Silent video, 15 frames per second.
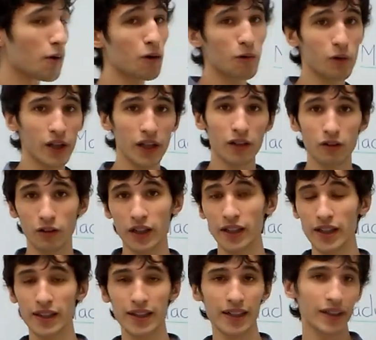va a ocurrir con
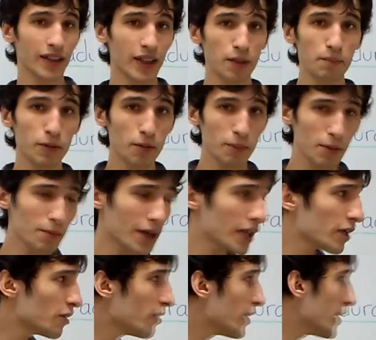este transcripto primario